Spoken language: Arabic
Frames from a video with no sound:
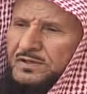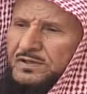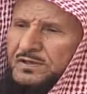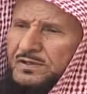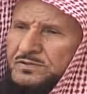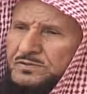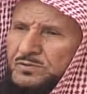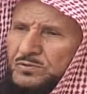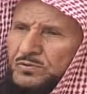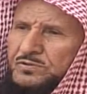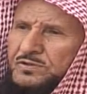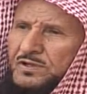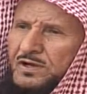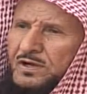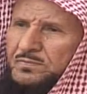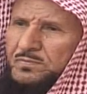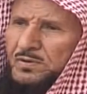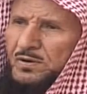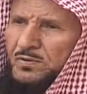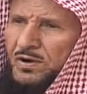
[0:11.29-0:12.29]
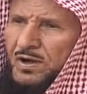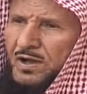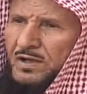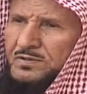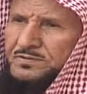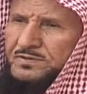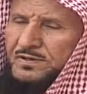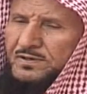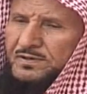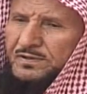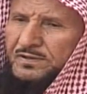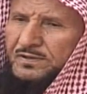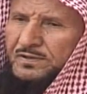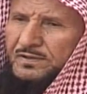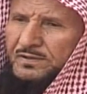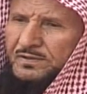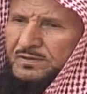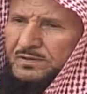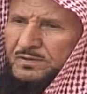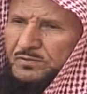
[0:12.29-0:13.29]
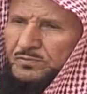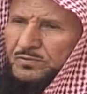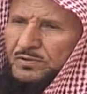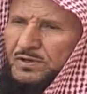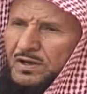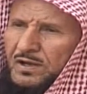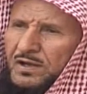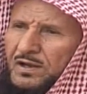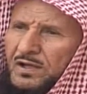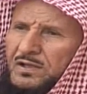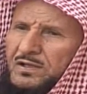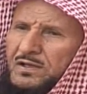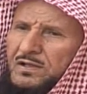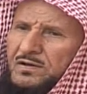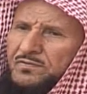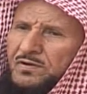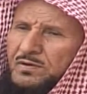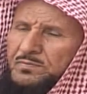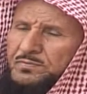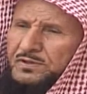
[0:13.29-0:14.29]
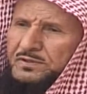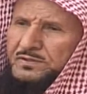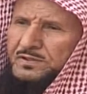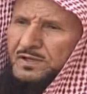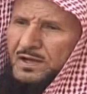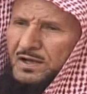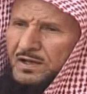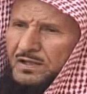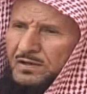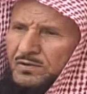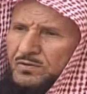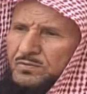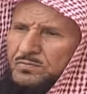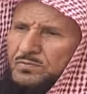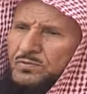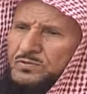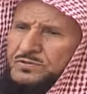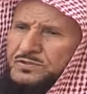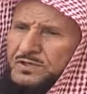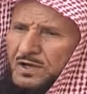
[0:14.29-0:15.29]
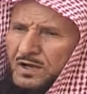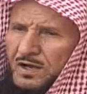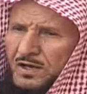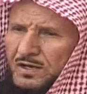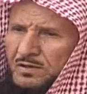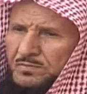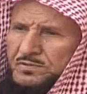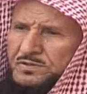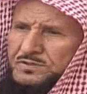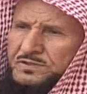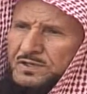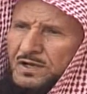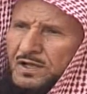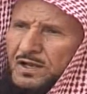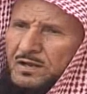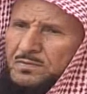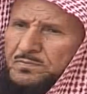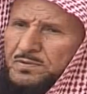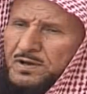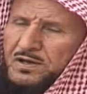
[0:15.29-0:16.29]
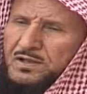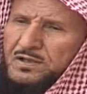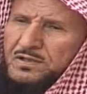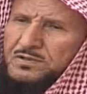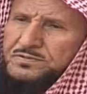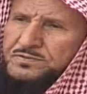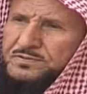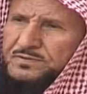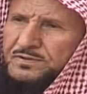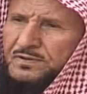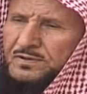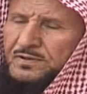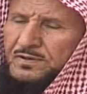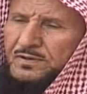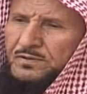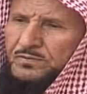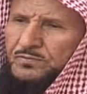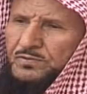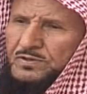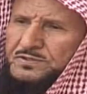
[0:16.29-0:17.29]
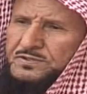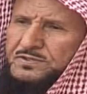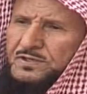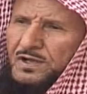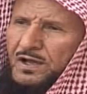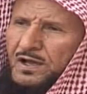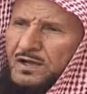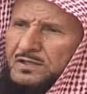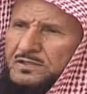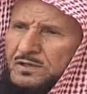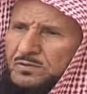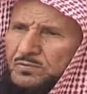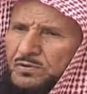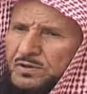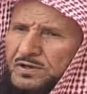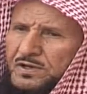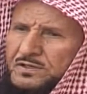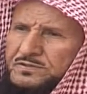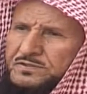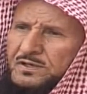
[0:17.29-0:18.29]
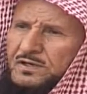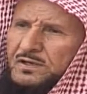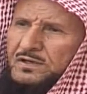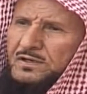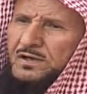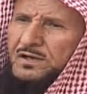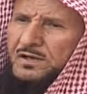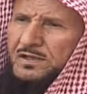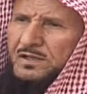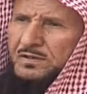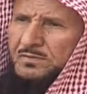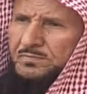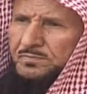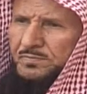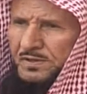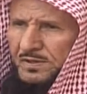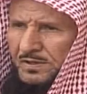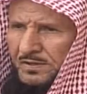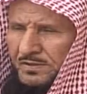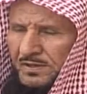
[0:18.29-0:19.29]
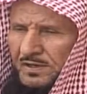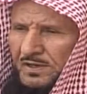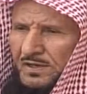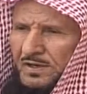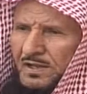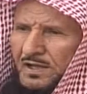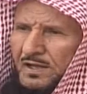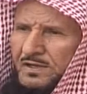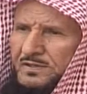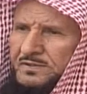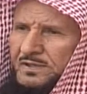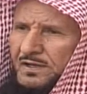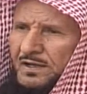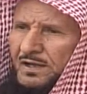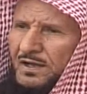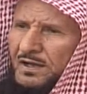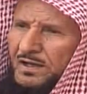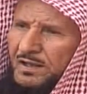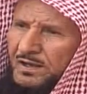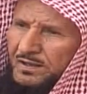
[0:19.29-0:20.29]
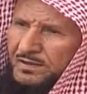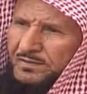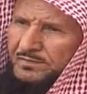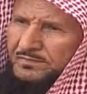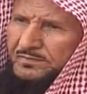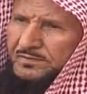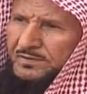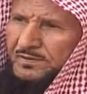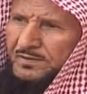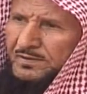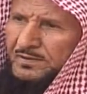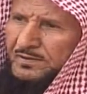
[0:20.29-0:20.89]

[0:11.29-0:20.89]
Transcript: جنودنا البواسل نقول نعم. الله يرفع مقدارهم وشانهم ان شاء الله بالعز اللهم والسعاده والنصر القريب باذن الله تعالى اللهم